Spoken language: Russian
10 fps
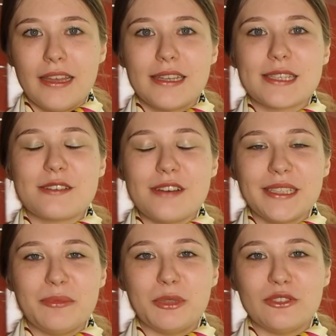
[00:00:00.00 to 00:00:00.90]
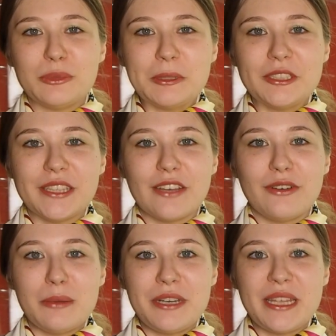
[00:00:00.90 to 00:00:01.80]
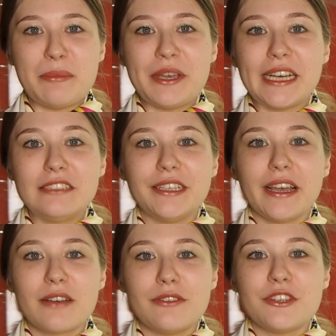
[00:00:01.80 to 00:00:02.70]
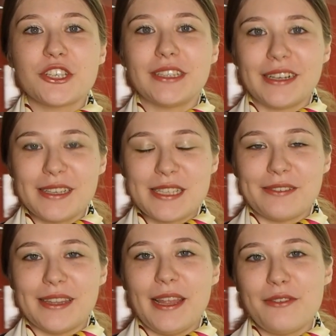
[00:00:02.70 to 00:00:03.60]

Складник был выполнен на фабрике Михаила Яковлевича Тарасова для